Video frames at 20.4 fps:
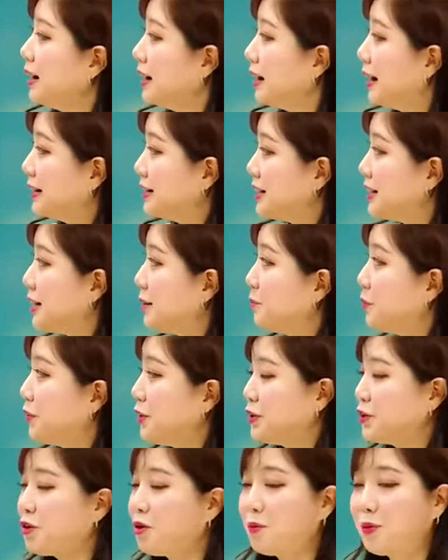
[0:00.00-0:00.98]
같이
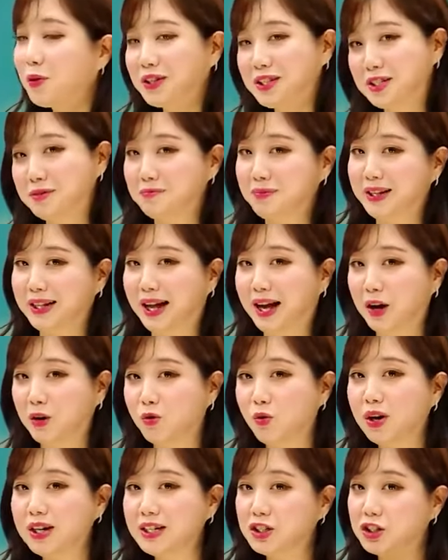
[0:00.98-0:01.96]
한번 읽어보겠습니다.
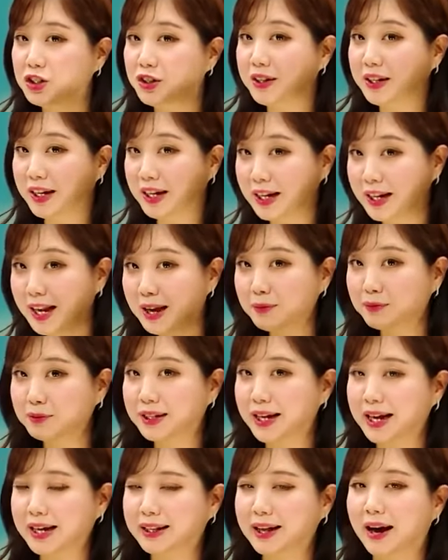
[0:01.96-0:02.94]
Question
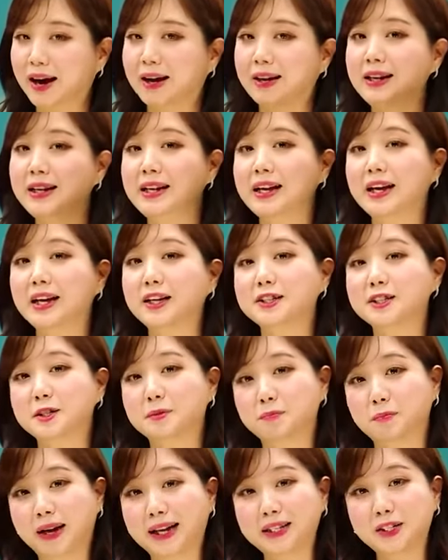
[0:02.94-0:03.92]
11에 해당하는
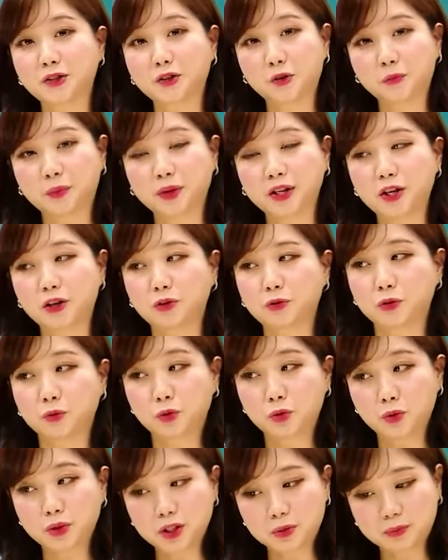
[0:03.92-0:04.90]
Express an Opinion
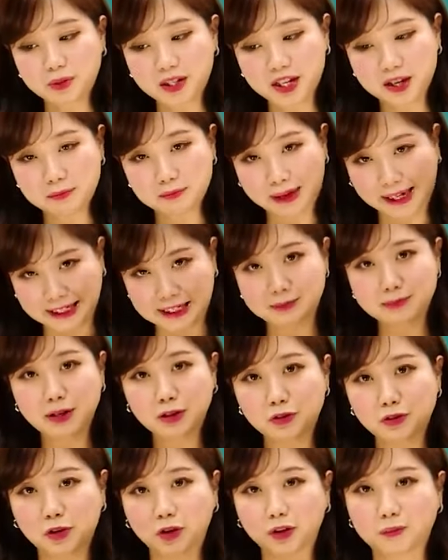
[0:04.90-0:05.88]
토익스피킹
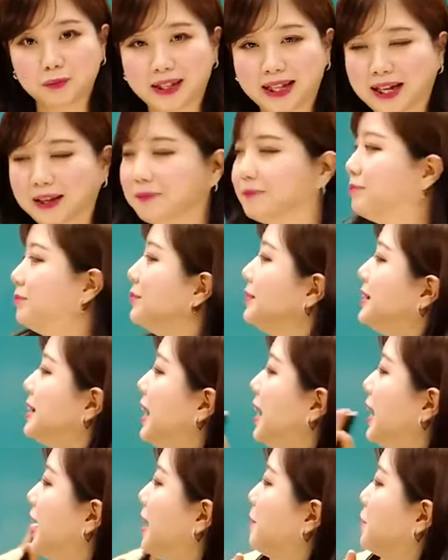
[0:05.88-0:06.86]
마지막 유형입니다.
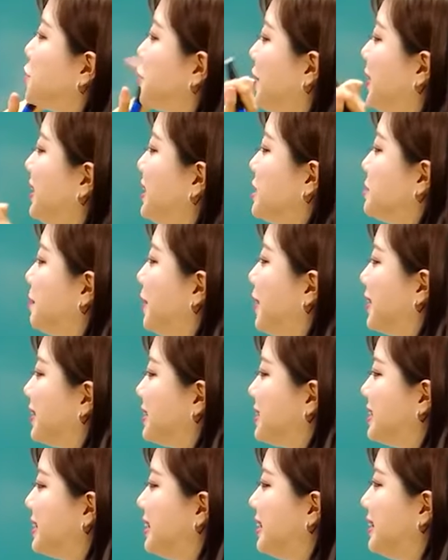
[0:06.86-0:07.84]
자, 가보죠. In this
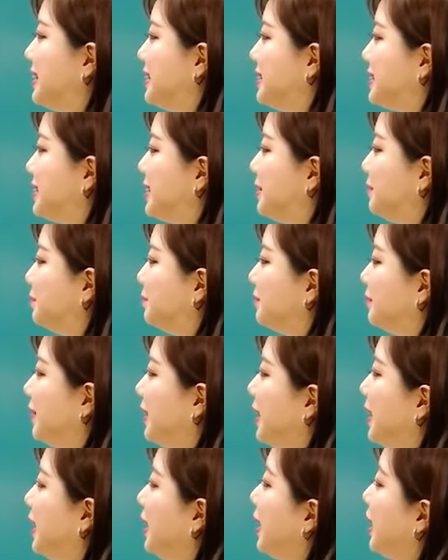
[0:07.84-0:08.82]
part, 시작!
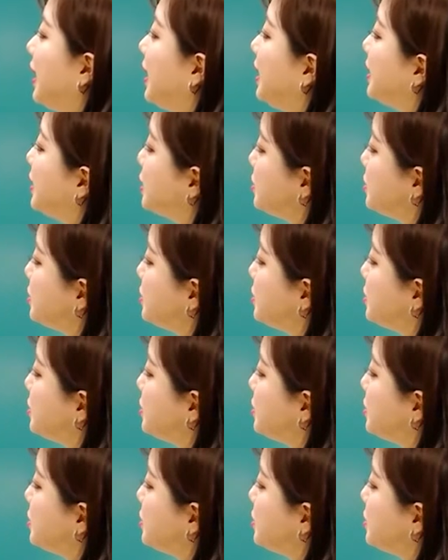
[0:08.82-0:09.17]
In